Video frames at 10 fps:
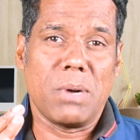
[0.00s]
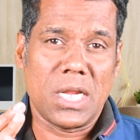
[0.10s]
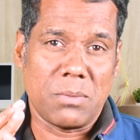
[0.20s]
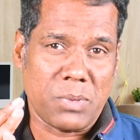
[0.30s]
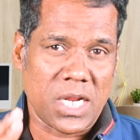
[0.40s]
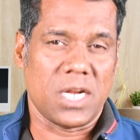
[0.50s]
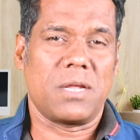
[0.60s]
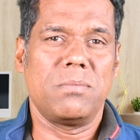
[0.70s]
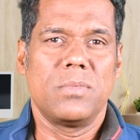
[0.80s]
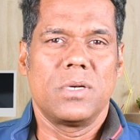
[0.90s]

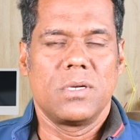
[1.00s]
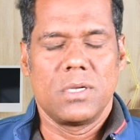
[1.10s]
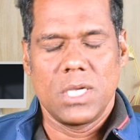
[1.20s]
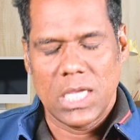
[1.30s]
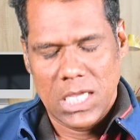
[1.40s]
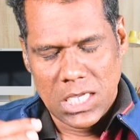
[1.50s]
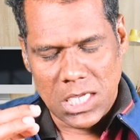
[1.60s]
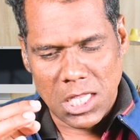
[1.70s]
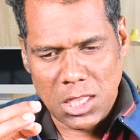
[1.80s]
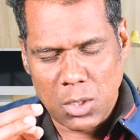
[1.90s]
விமானப்படையிடம்
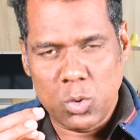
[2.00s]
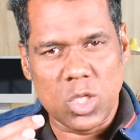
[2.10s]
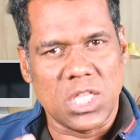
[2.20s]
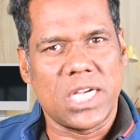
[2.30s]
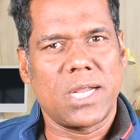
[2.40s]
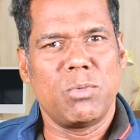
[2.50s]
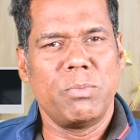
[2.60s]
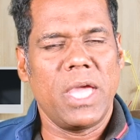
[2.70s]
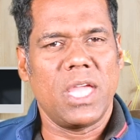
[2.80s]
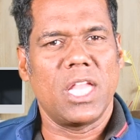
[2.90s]
எந்த ஒரு
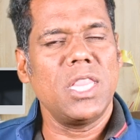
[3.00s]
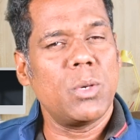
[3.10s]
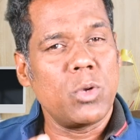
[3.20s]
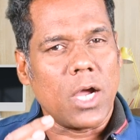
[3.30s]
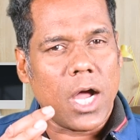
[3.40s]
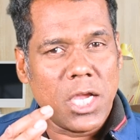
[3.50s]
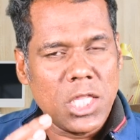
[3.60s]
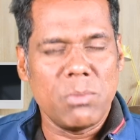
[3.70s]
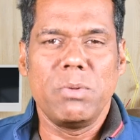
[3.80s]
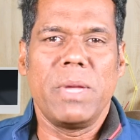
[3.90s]
திட்டமுமே எந்த ஒரு
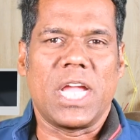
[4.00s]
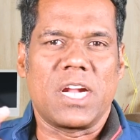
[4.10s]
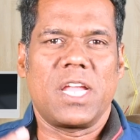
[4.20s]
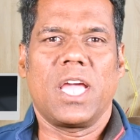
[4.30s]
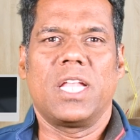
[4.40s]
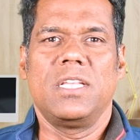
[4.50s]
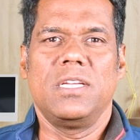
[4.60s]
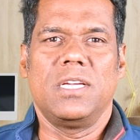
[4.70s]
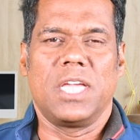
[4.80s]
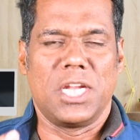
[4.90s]
ஆயுதமுமே
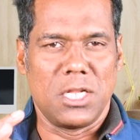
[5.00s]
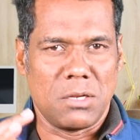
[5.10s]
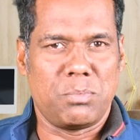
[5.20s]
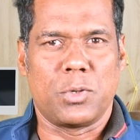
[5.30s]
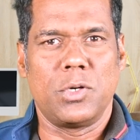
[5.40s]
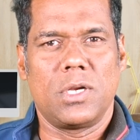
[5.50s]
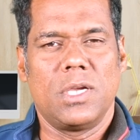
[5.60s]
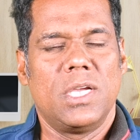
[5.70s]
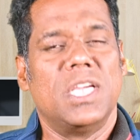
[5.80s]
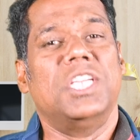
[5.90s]
கிடையாது என்ற ரிப்போர்ட்
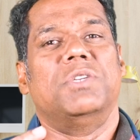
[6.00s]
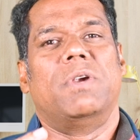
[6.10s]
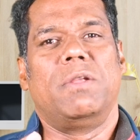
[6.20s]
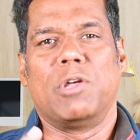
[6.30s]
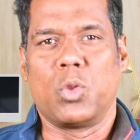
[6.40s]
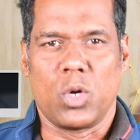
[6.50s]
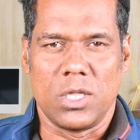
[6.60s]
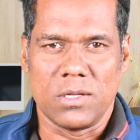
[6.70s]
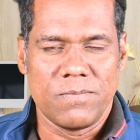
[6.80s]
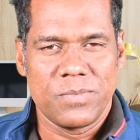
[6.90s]
இன்று
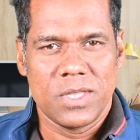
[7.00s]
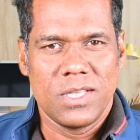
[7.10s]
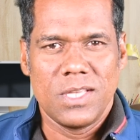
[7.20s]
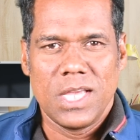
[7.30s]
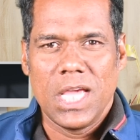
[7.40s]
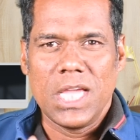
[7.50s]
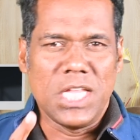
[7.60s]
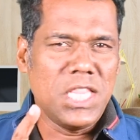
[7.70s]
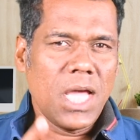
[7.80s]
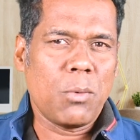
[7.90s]
வெளிவந்துள்ளது
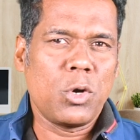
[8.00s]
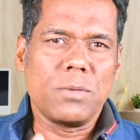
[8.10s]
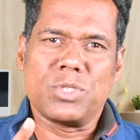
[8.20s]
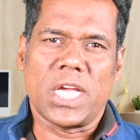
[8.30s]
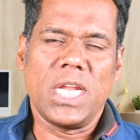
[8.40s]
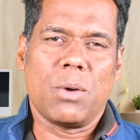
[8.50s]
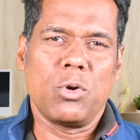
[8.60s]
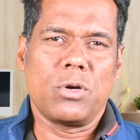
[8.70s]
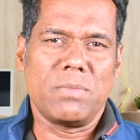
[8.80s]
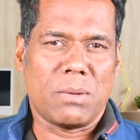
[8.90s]
இந்தியாவுக்கும்
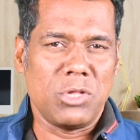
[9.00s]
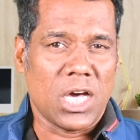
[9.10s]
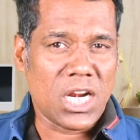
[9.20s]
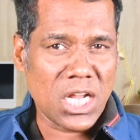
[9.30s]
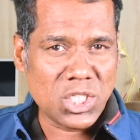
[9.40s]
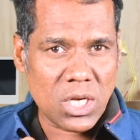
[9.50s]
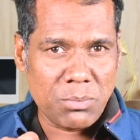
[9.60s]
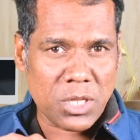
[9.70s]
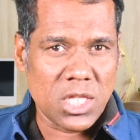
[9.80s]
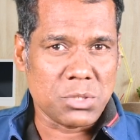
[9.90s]
சைனாவுக்கும் நமது
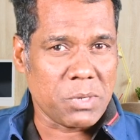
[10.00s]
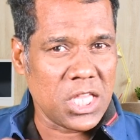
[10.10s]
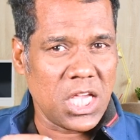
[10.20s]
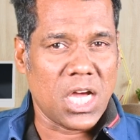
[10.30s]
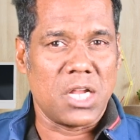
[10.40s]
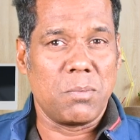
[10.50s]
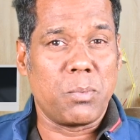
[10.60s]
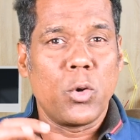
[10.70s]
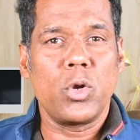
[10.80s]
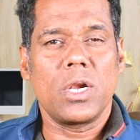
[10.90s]
அருணாச்சல பிரதேஷ் பகுதிக்கான
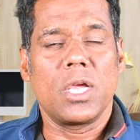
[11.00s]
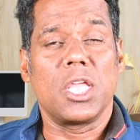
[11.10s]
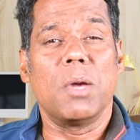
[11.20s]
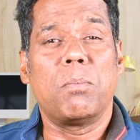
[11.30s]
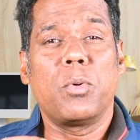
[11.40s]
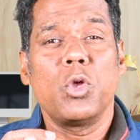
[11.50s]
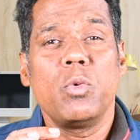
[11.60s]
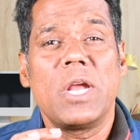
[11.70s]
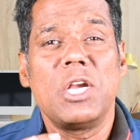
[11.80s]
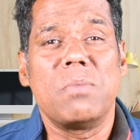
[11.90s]
போர்
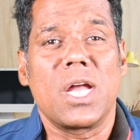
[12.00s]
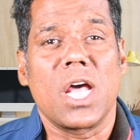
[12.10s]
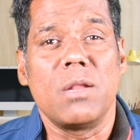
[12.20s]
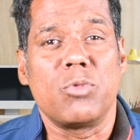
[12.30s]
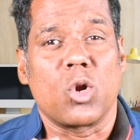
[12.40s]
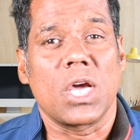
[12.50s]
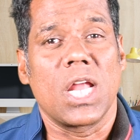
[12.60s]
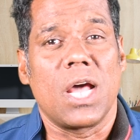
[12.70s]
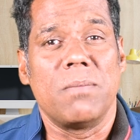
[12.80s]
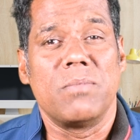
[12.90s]
எப்போது வேண்டுமானாலும்
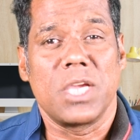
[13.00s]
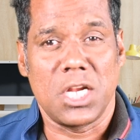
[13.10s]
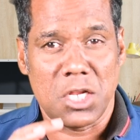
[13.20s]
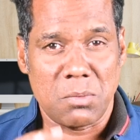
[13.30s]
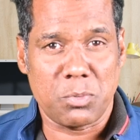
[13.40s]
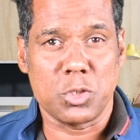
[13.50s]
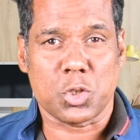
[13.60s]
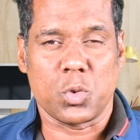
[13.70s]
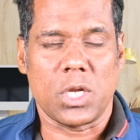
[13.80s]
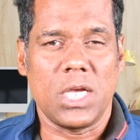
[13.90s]
தொடங்கலாம் என்ற
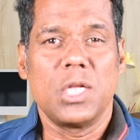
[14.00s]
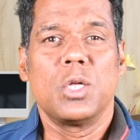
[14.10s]
ரிப்போர்ட்ஸ் கூட